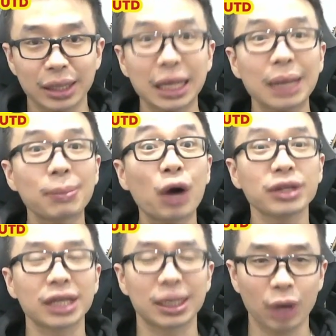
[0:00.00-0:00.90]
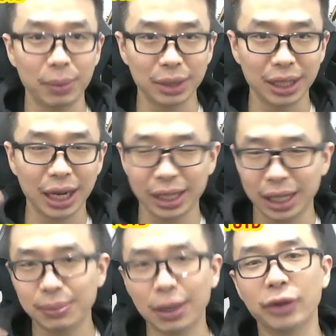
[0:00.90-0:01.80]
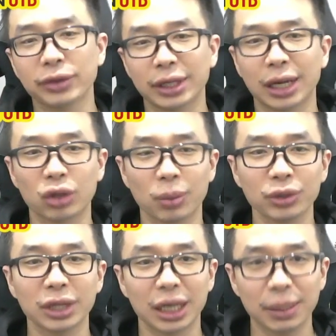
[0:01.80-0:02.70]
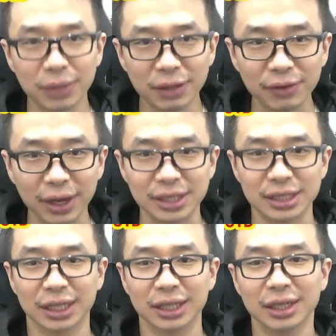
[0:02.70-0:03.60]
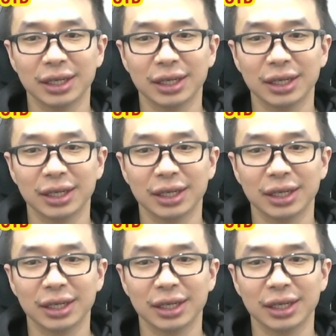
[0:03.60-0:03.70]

dalam counter bukan menyerang ya dalam counter ataupun dalam defense ya